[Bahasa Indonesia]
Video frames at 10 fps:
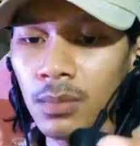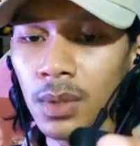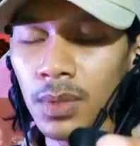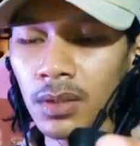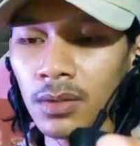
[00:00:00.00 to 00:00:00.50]
nih
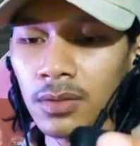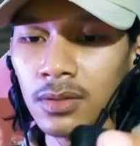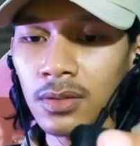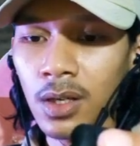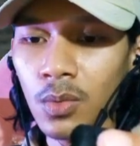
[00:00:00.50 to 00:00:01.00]
teman-teman.
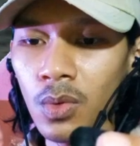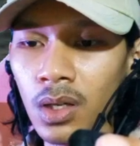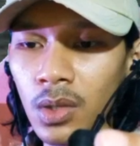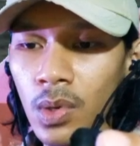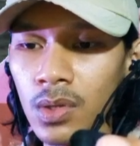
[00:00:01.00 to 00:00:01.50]
Aku
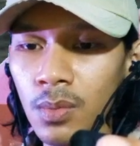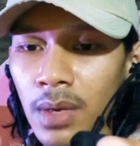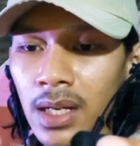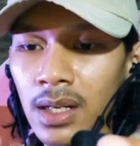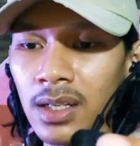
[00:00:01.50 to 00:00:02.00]
nggak tahu harus
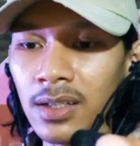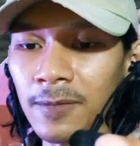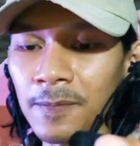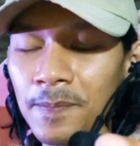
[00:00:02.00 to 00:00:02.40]
kemana nih.